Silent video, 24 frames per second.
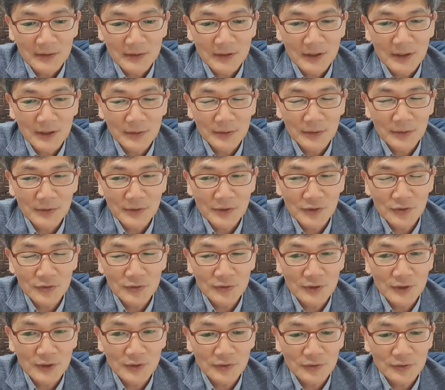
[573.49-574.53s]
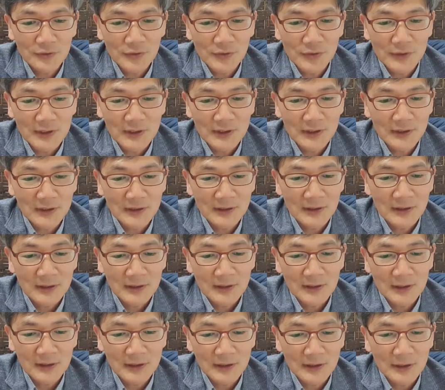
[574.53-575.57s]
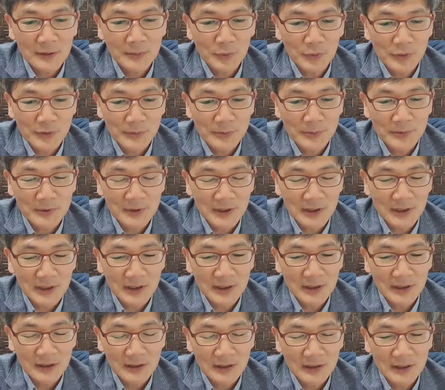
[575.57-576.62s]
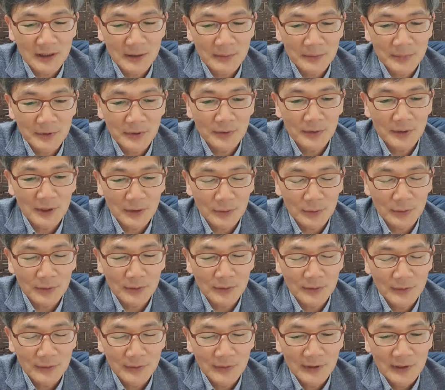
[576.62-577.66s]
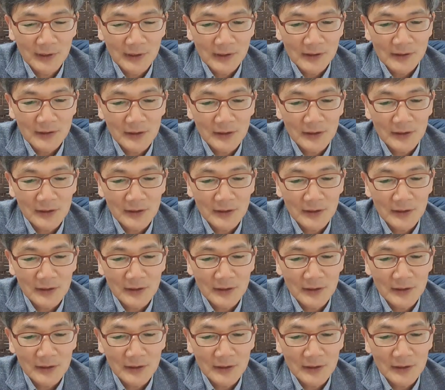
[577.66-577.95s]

격려하고 치유해 줄 수 있는 예, 이런 모습들이 일단 필요하고